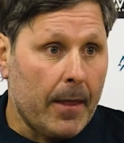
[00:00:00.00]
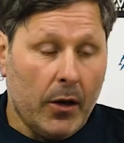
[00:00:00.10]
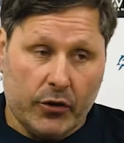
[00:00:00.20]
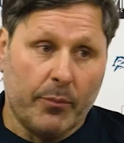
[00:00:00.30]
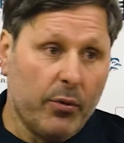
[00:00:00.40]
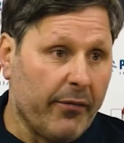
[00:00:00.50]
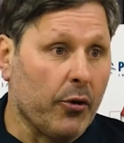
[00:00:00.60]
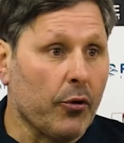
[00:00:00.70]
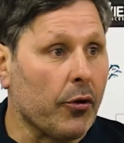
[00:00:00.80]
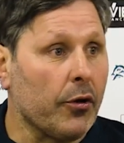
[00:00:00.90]
être plus
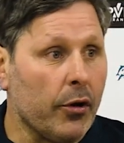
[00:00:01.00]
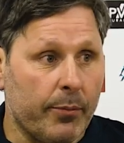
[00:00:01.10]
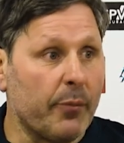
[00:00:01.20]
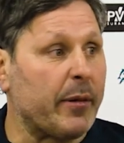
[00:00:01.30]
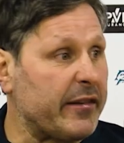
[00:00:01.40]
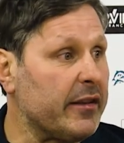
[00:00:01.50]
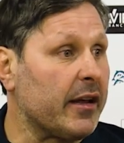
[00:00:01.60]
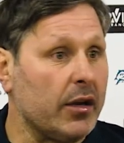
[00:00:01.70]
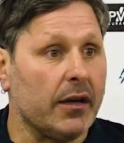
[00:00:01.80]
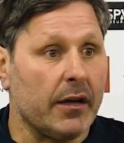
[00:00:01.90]
rigoureux, plus précis
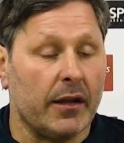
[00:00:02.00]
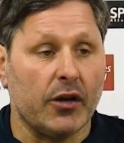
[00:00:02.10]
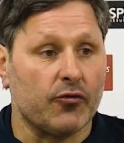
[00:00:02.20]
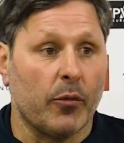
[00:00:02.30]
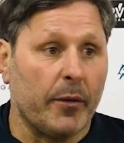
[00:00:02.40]
dans les, dans les